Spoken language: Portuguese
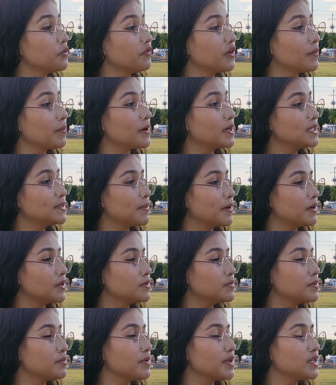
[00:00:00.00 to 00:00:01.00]
como foi participar
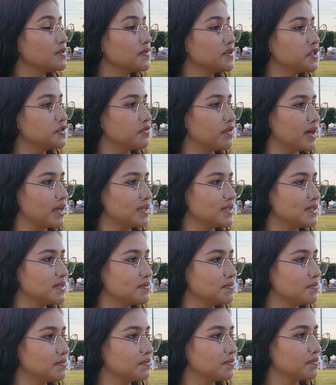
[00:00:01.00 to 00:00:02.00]
dos primeiros
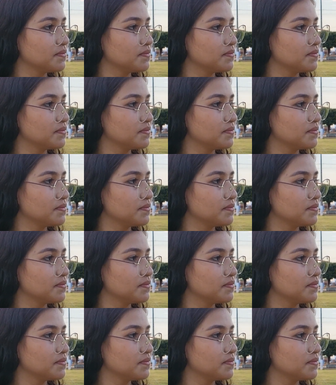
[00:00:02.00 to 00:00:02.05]
festivais.